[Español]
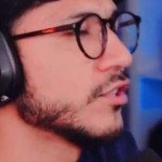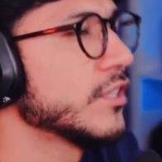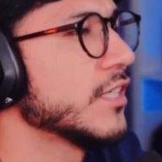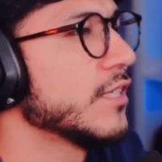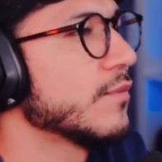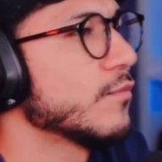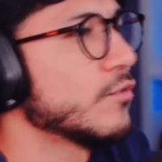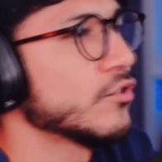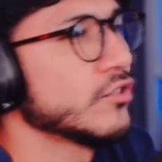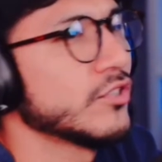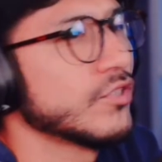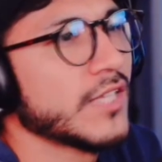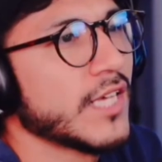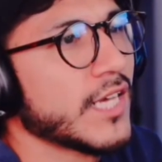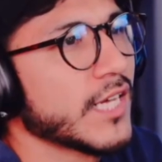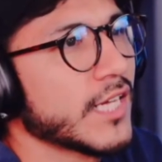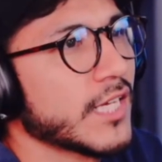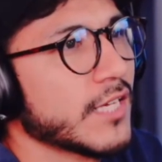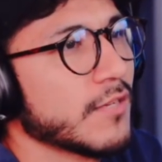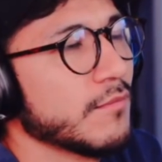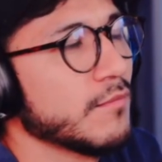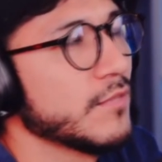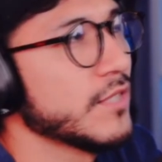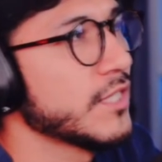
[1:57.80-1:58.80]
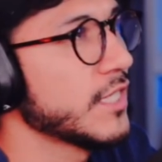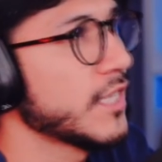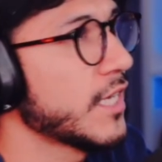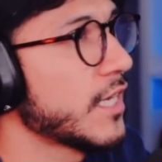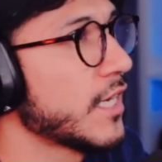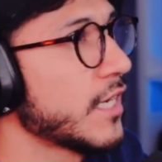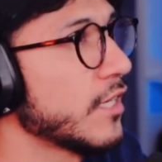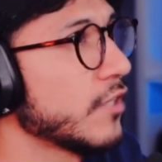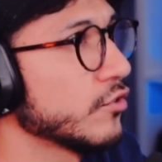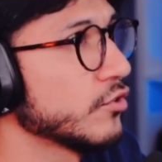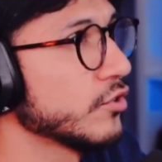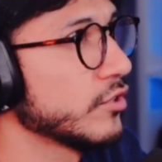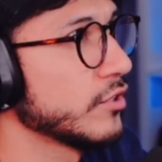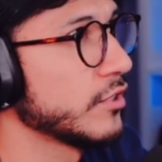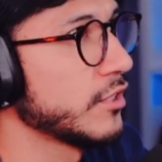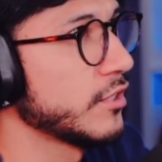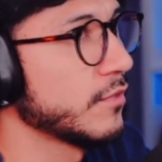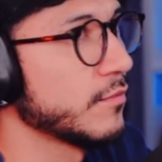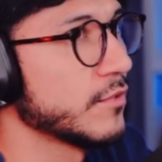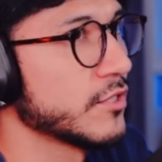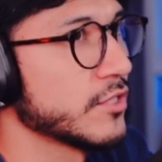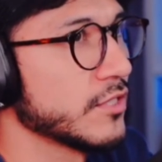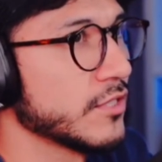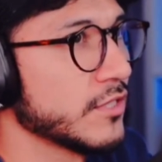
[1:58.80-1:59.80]
sea, no tenemos nada que envidiar a los
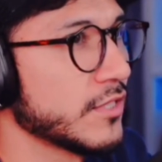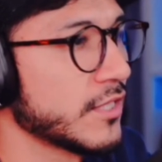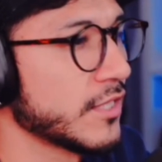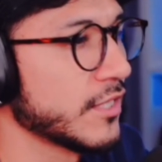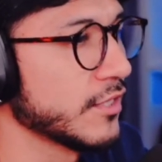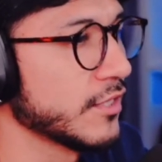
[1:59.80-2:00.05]
streamers